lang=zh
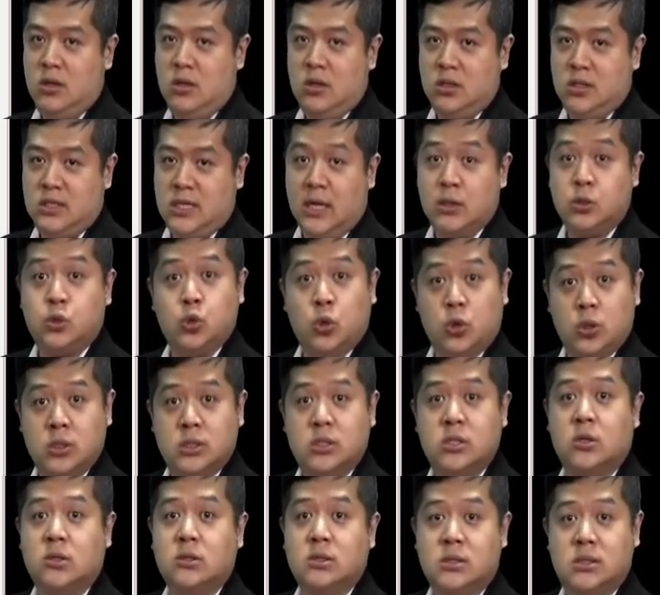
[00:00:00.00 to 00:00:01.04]
想做的
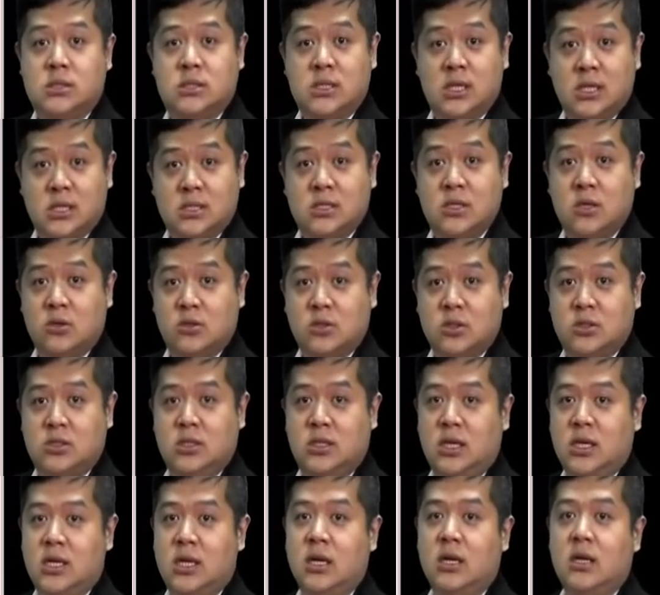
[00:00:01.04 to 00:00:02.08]
时候，这时候就
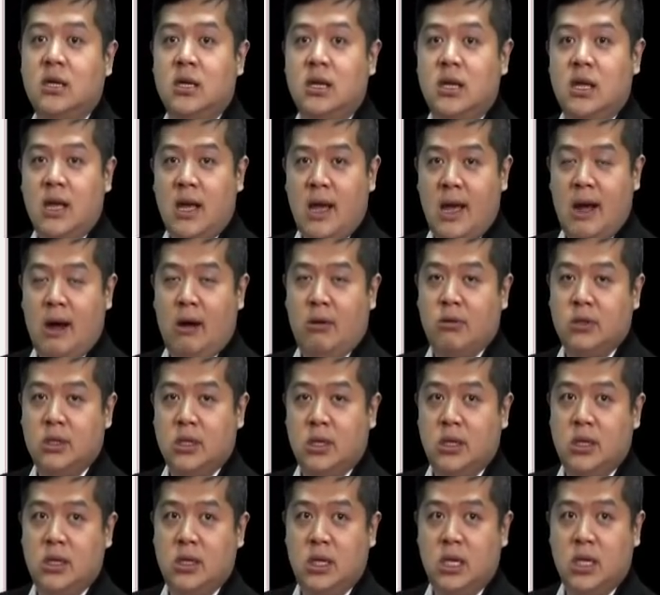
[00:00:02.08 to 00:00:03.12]
是一个好
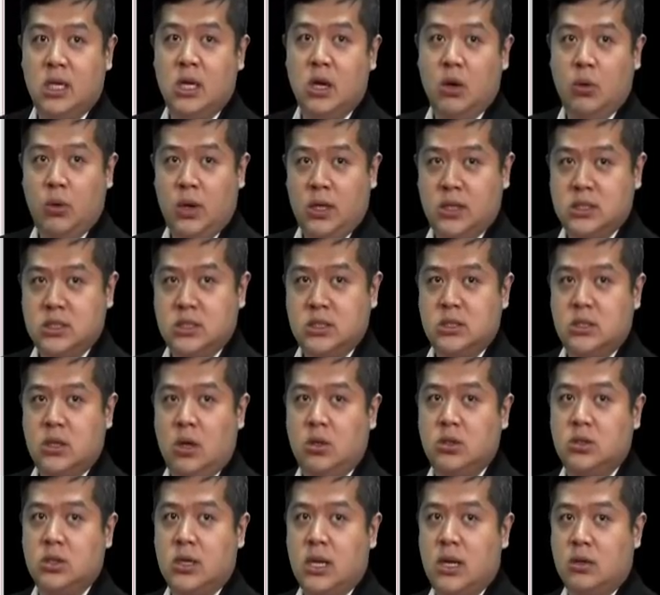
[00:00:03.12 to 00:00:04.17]
的一个位置，
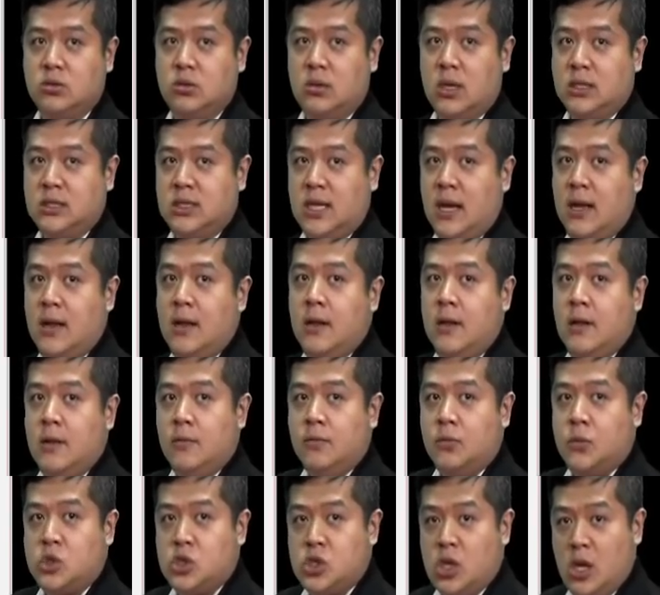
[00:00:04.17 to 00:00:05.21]
哦，就告诉大家
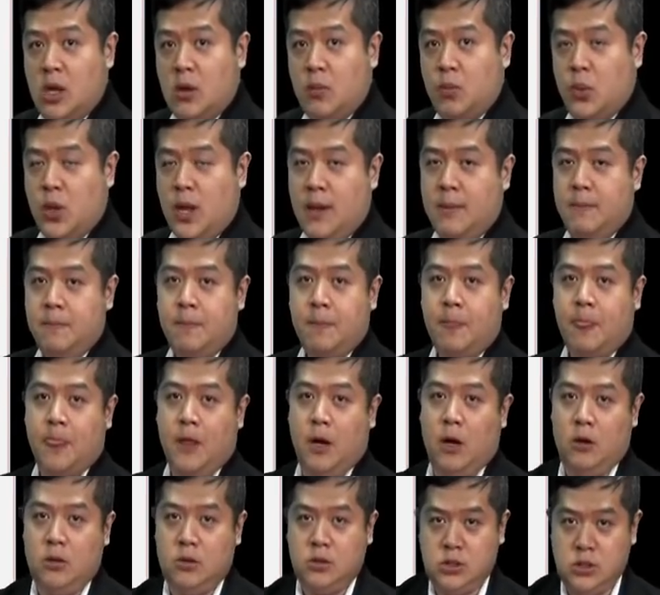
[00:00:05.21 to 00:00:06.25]
这边
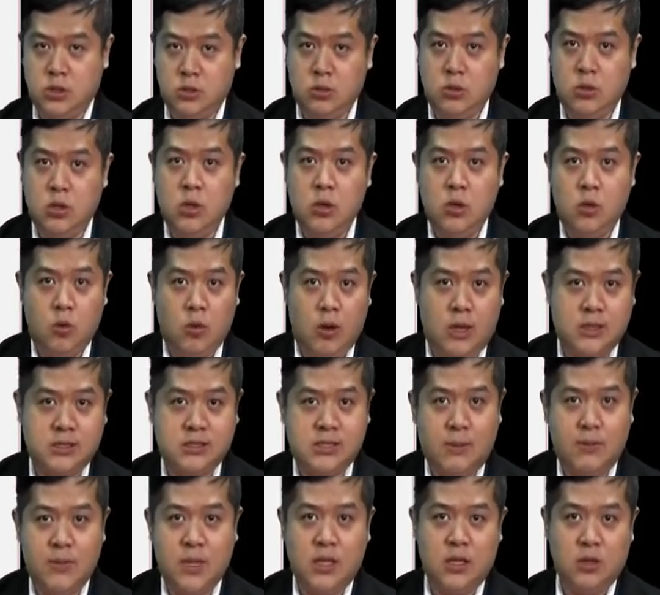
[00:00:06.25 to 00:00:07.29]
哦是往
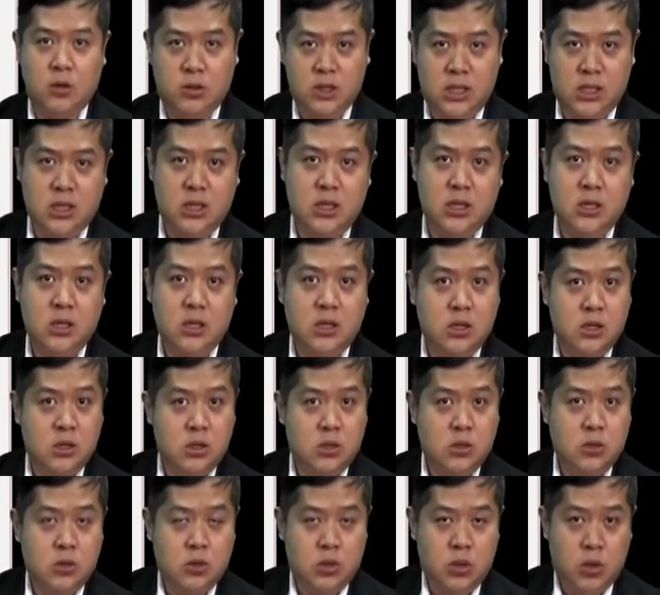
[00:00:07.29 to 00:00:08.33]
上面有利
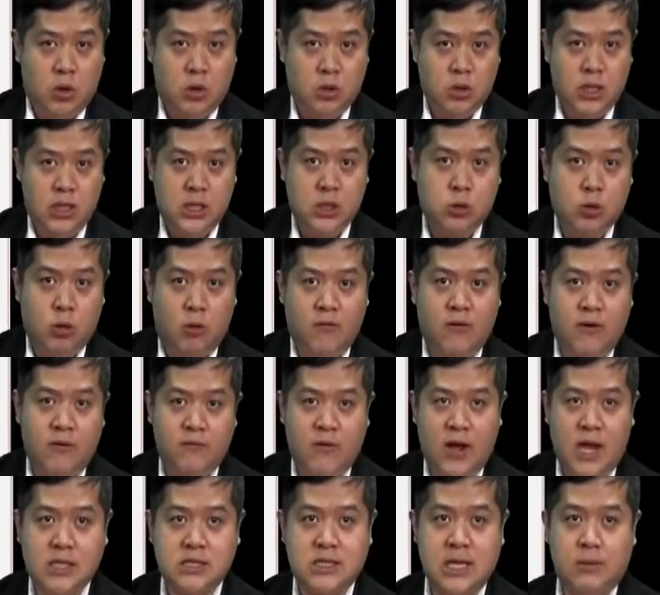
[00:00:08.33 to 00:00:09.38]
有利多方
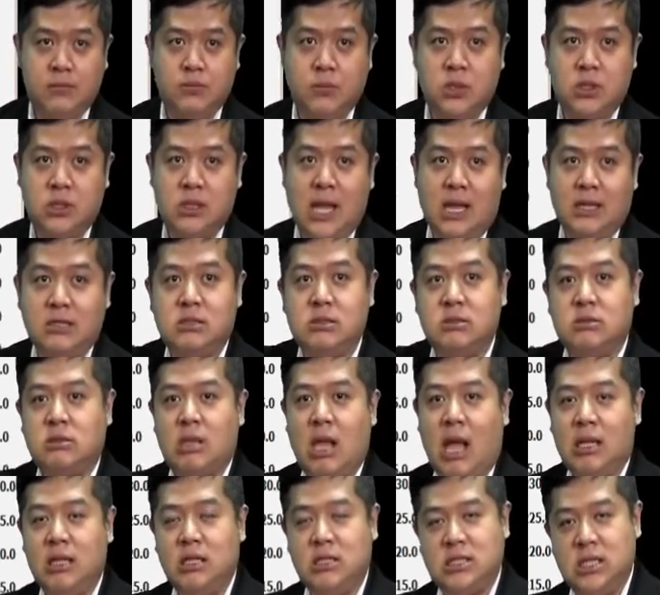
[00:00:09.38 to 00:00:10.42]
发展，但是
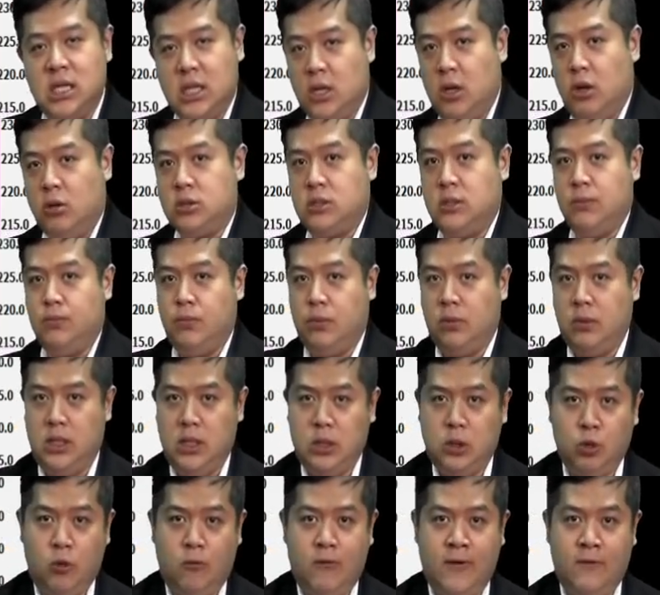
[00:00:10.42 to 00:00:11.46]
它的结构是不
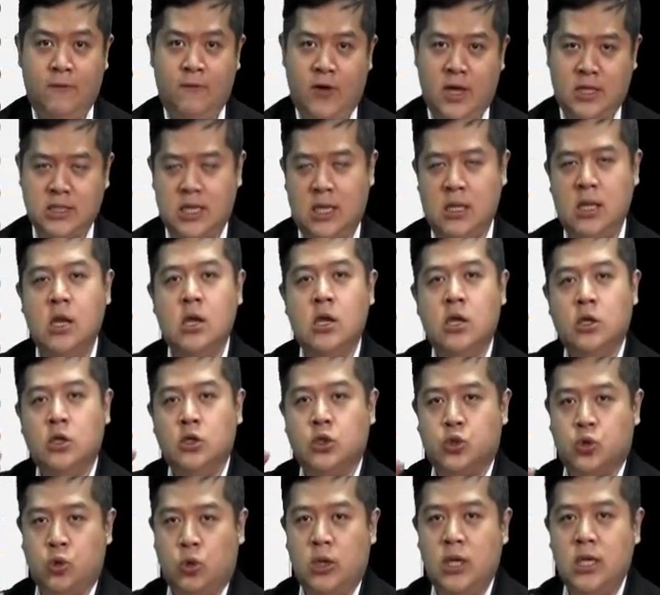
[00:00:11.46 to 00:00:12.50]
利多方发展，
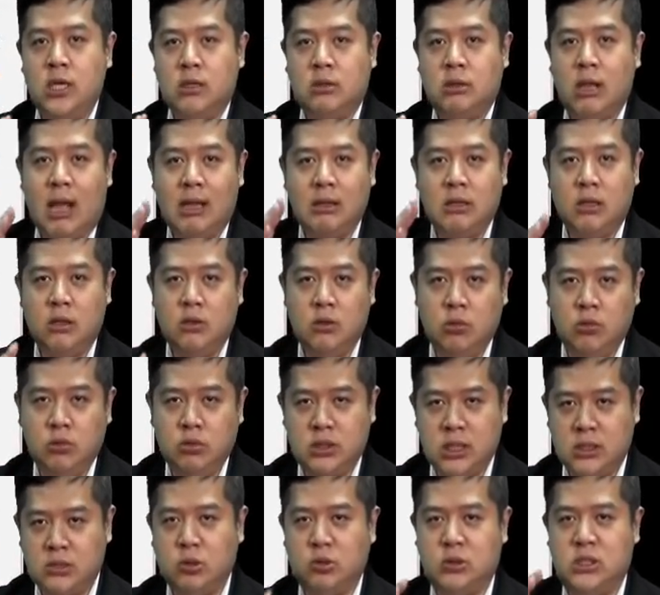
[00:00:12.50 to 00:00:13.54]
所以它的路
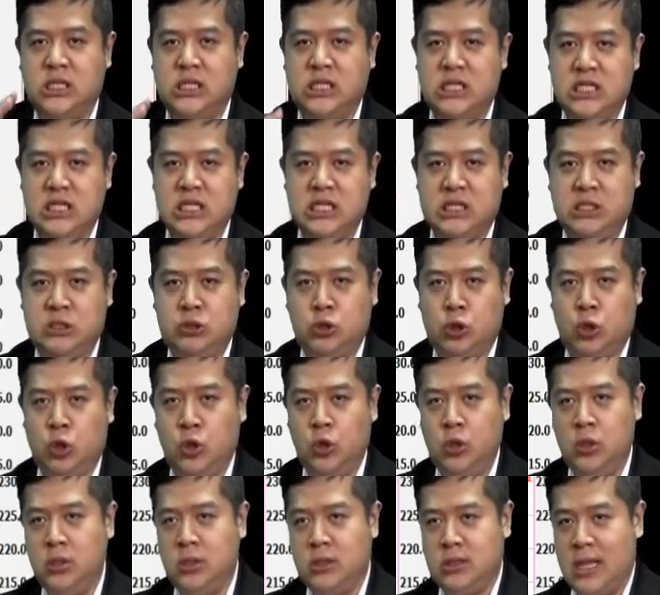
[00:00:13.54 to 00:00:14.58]
叫做崎
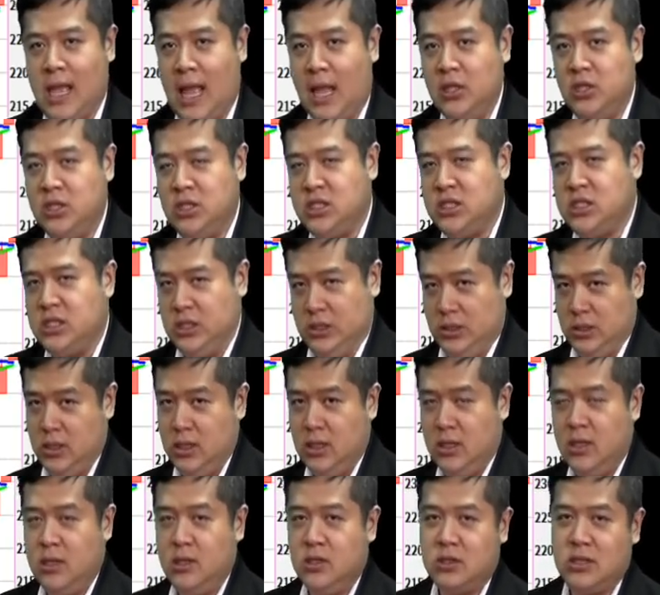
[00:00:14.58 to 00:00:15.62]
岖难行，
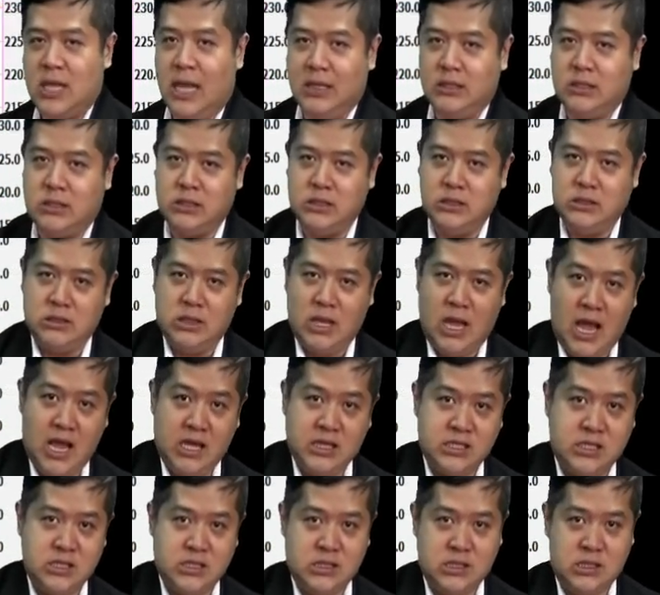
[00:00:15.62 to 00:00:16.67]
但是
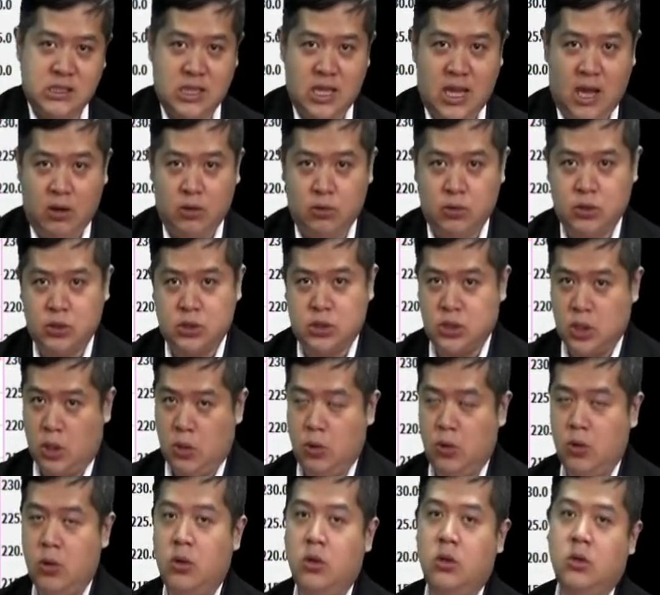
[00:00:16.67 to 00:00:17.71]
还是要
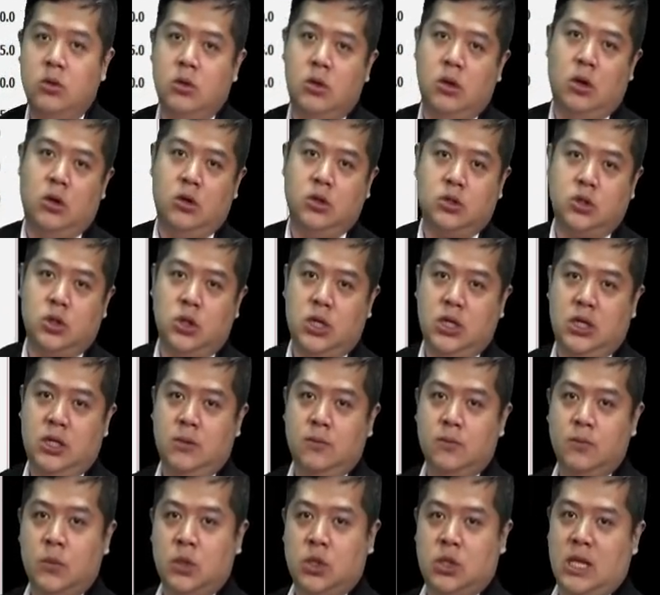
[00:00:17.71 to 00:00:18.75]
走，哦，所
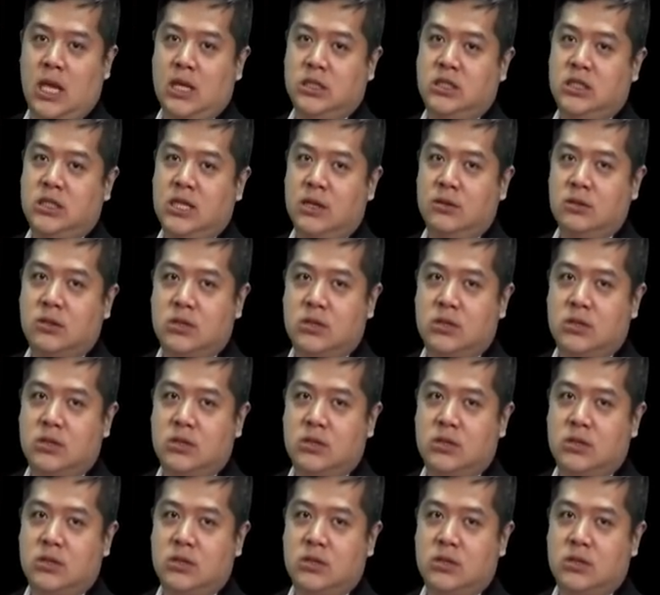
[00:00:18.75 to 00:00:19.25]
以台积电